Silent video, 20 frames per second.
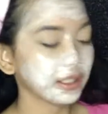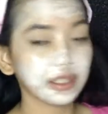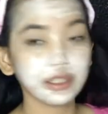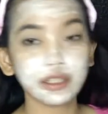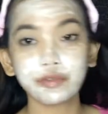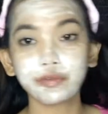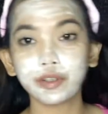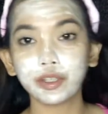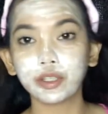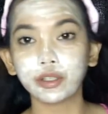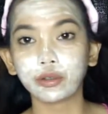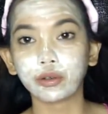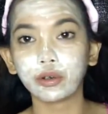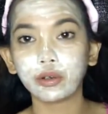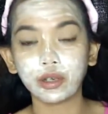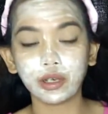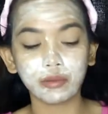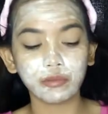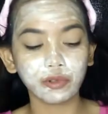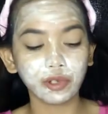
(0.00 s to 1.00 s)
kayak di video
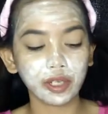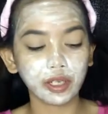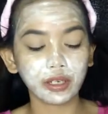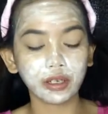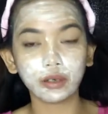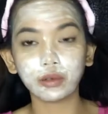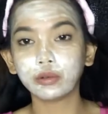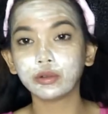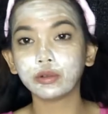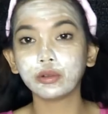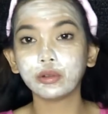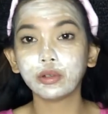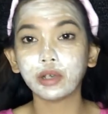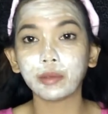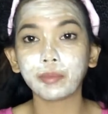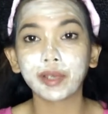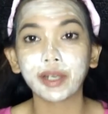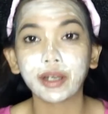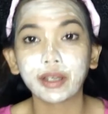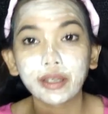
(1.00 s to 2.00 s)
nggak mungkin aku
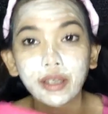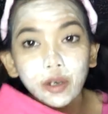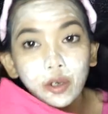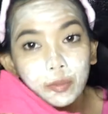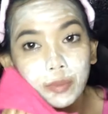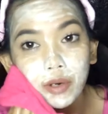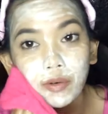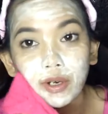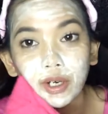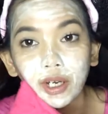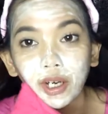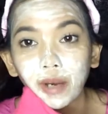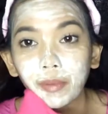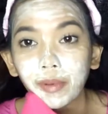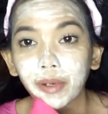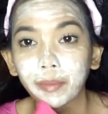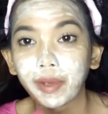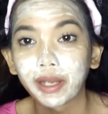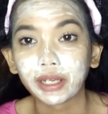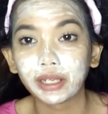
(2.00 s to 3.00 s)
kameranya aku bawa ke
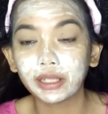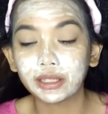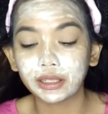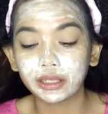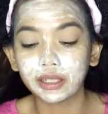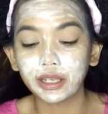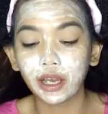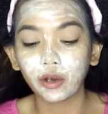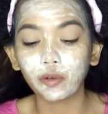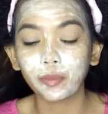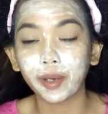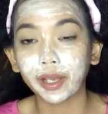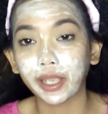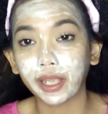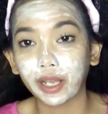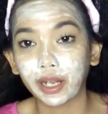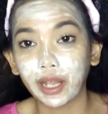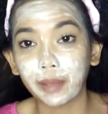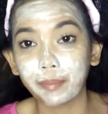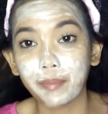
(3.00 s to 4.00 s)
kamar mandi jadi aku
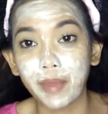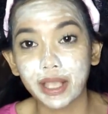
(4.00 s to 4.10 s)
pakai lap